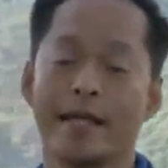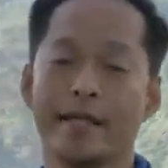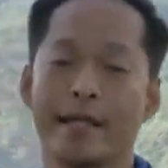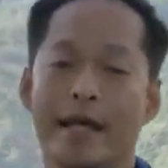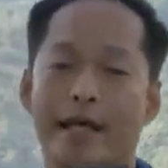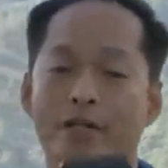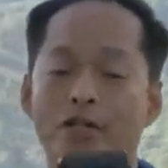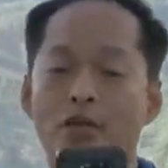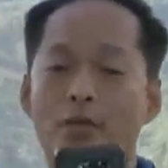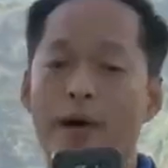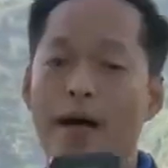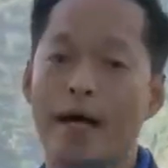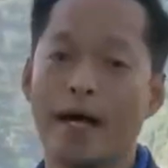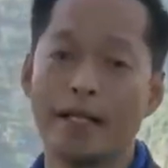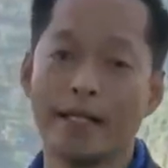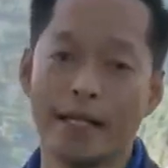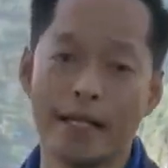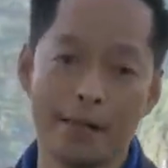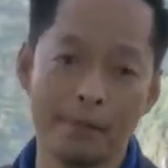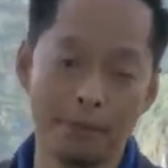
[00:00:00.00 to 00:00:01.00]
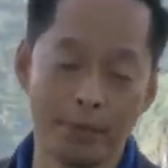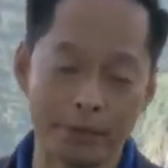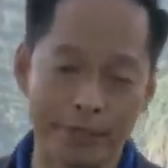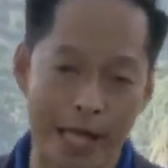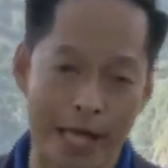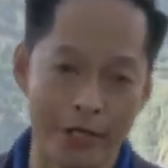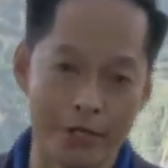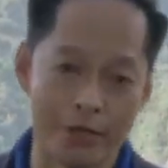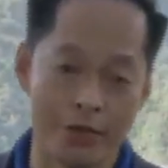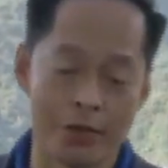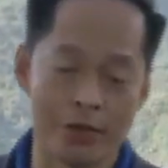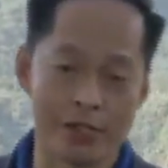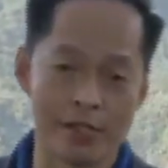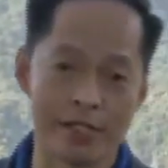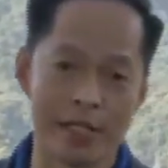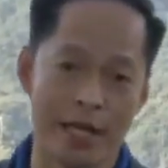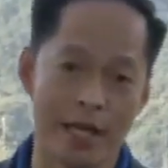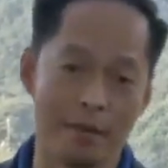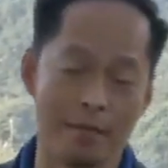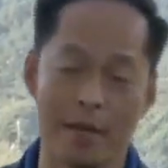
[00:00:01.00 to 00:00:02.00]
na dumaan na lang po tayo
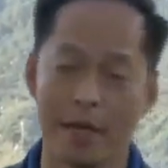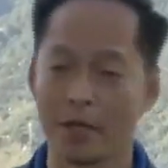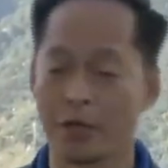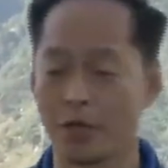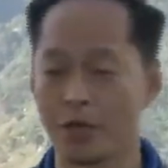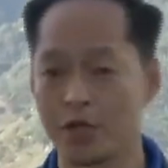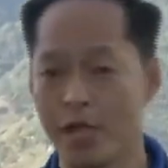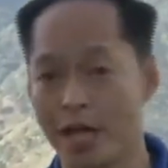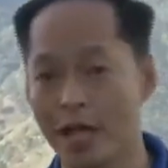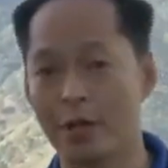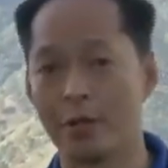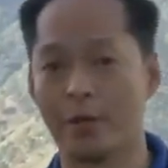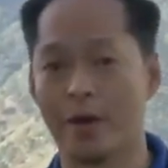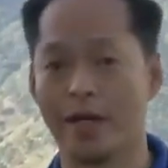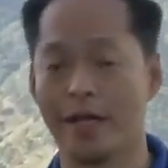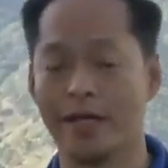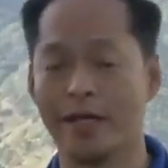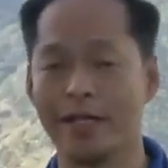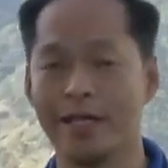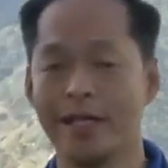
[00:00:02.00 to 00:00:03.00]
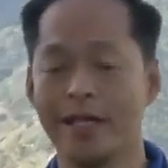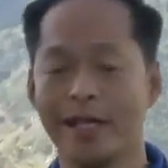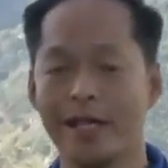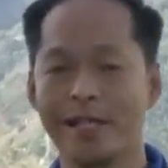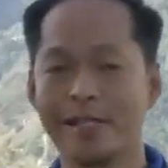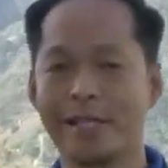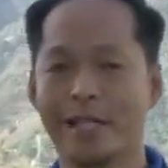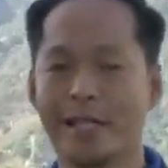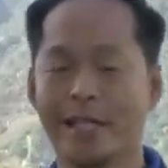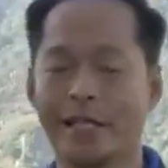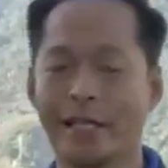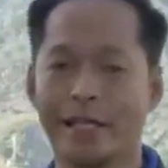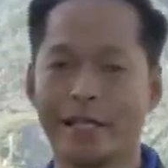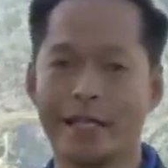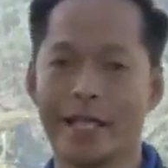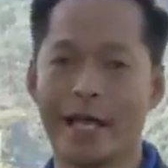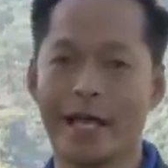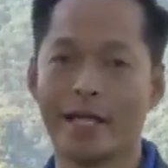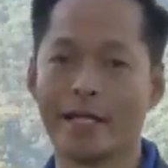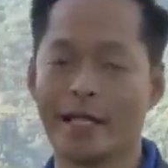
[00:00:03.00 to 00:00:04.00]
sa Marcos Highway, sa
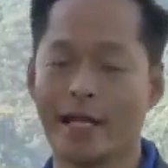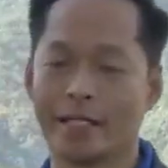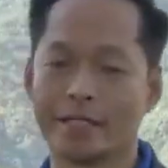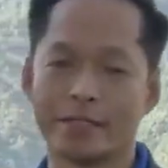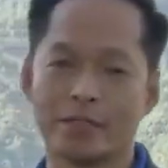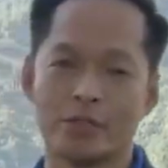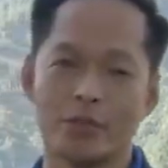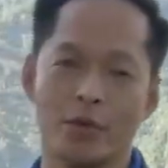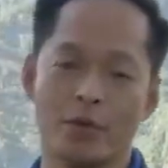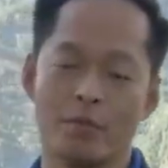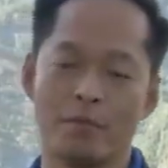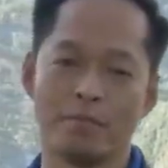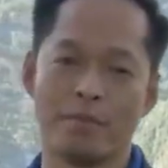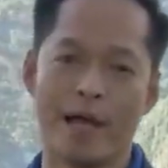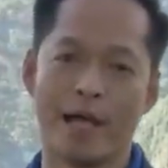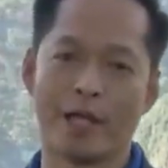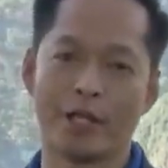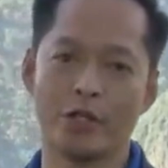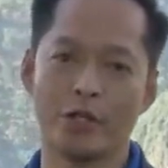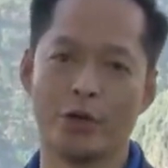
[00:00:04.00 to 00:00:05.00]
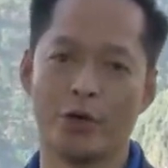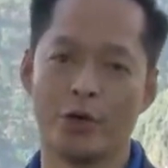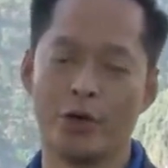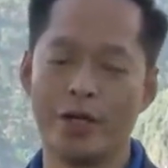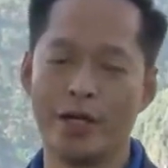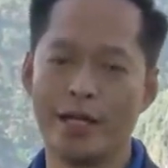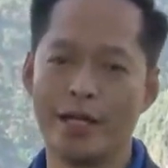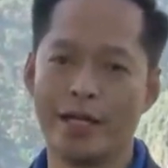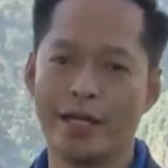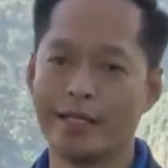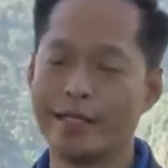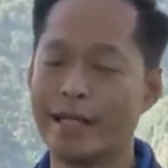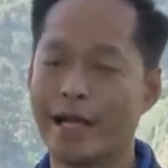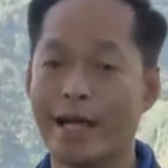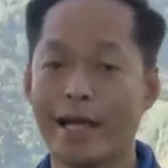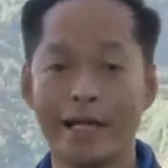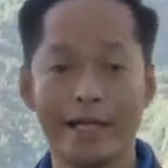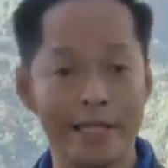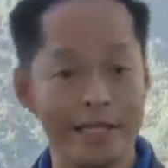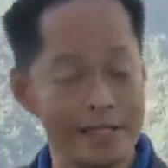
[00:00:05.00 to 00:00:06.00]
Nagilian at yung Bagyo
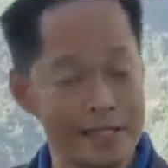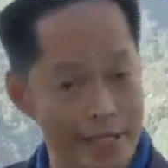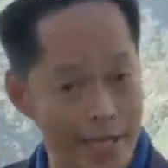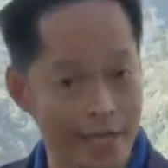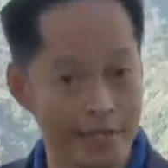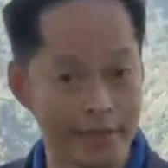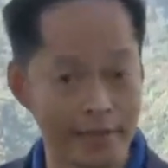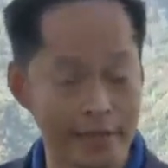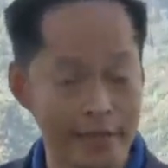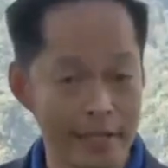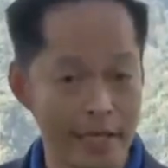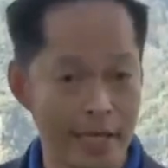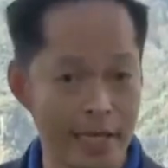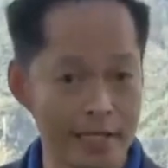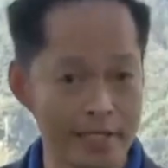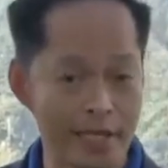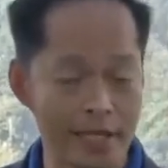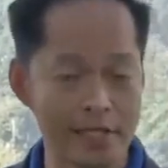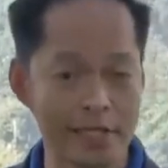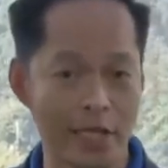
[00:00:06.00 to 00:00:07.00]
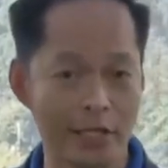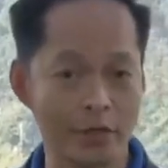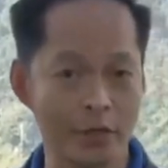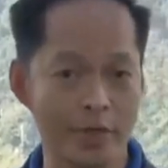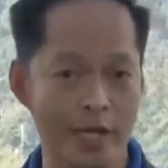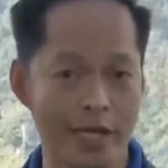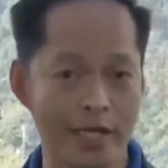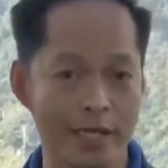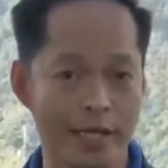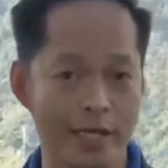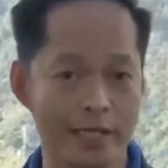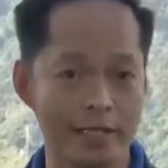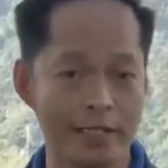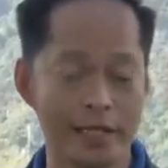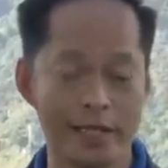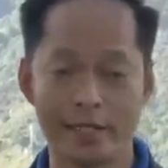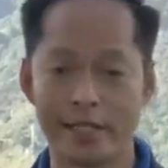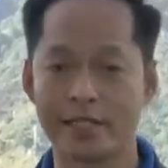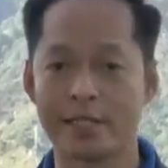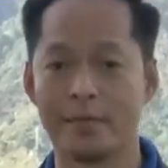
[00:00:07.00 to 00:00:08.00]
ng Alisan at uh, sa
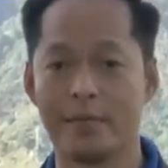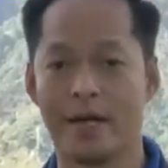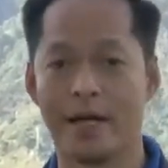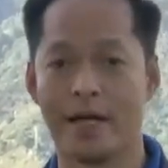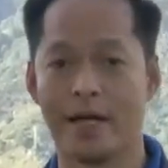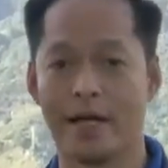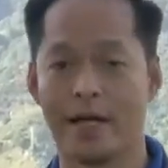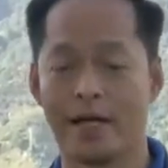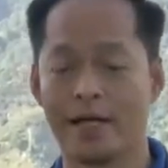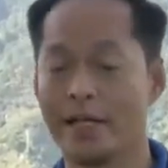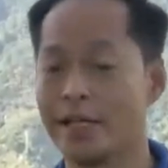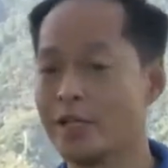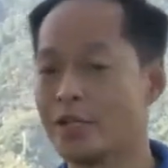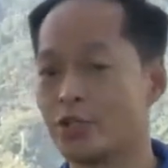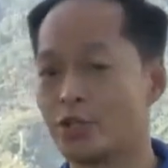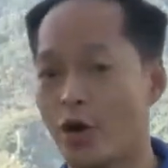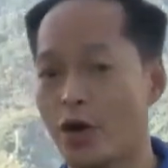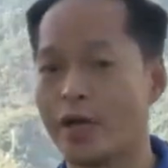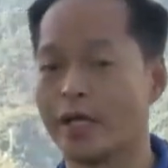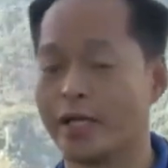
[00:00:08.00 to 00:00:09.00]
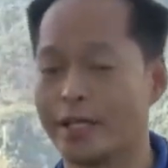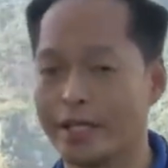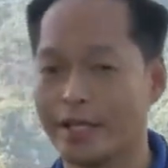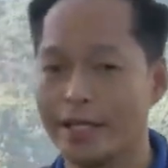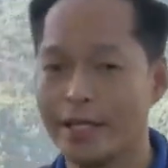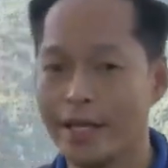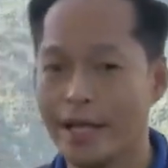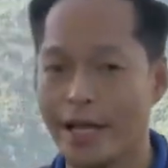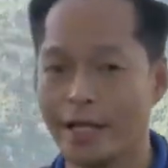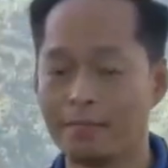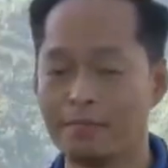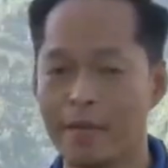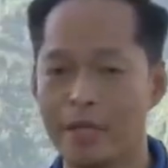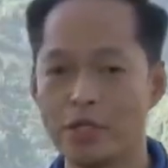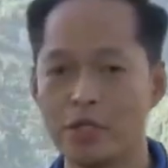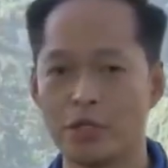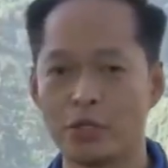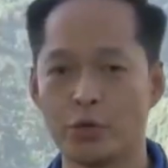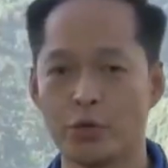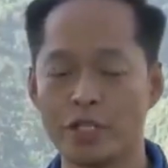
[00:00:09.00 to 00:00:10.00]
katunayan, isa sa mga historic at
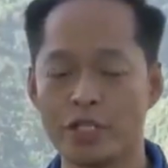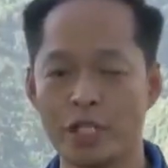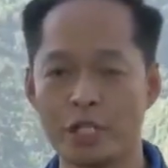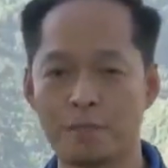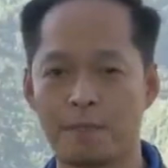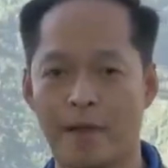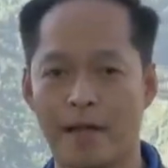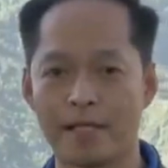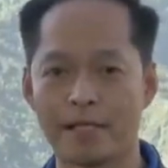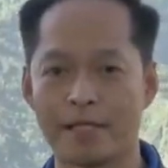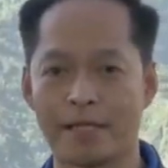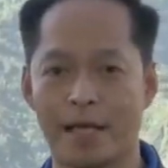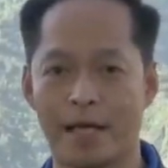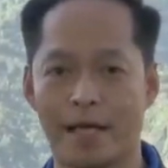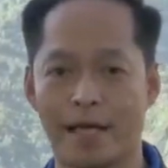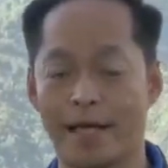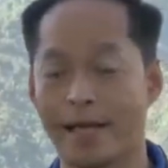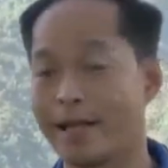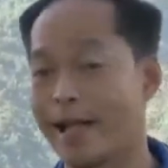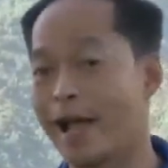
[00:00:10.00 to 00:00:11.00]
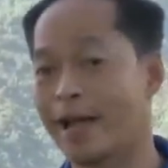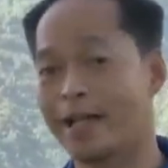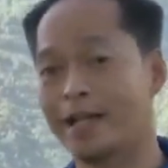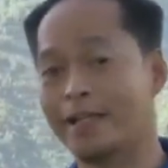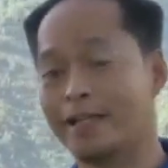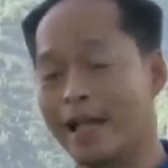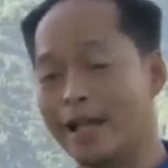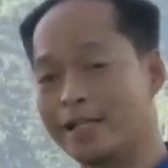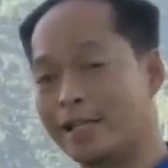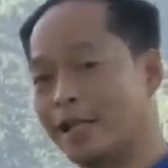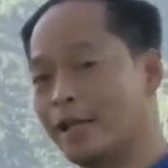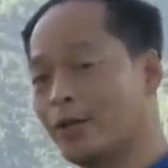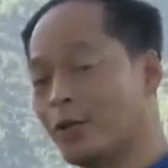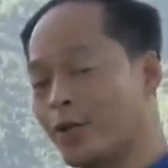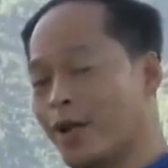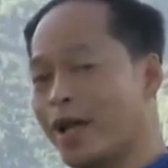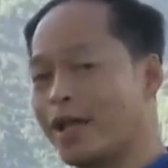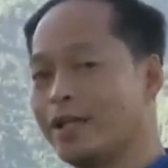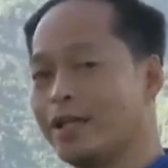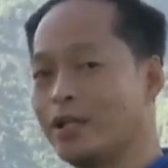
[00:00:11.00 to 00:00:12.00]
major tourist spots sa uh, ang nasa
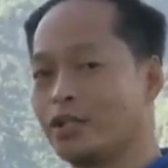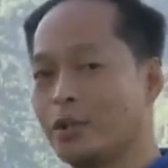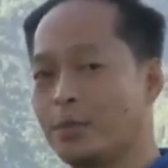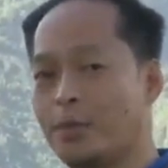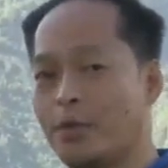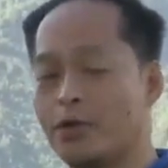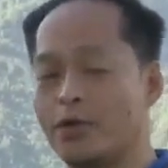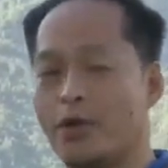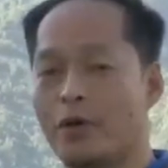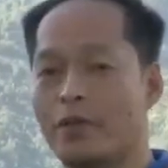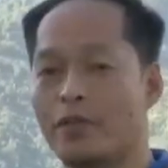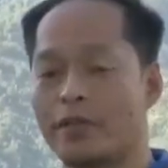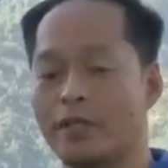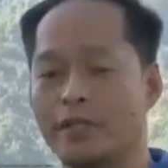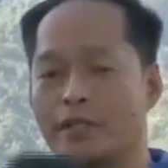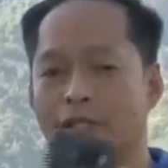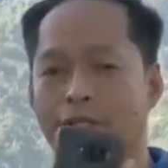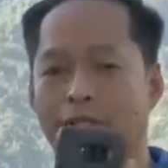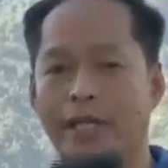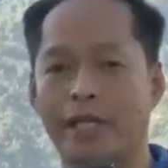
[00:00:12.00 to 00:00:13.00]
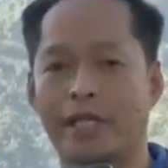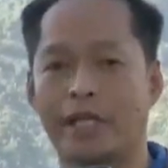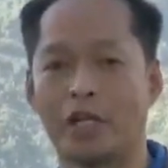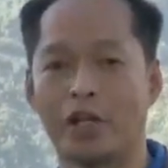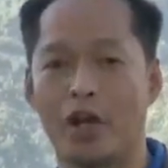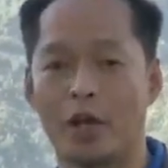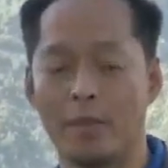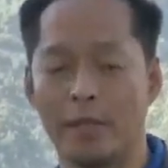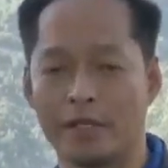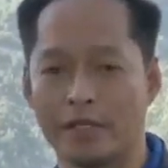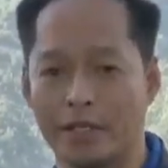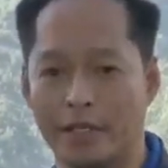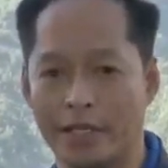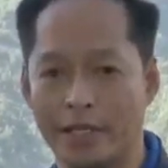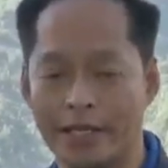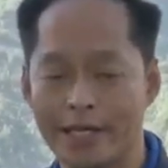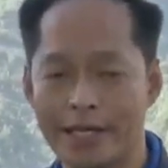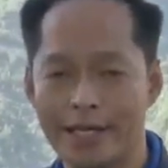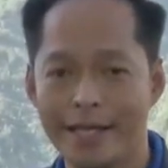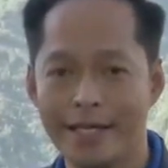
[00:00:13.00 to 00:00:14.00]
likuran, ito po yung 33 kilometer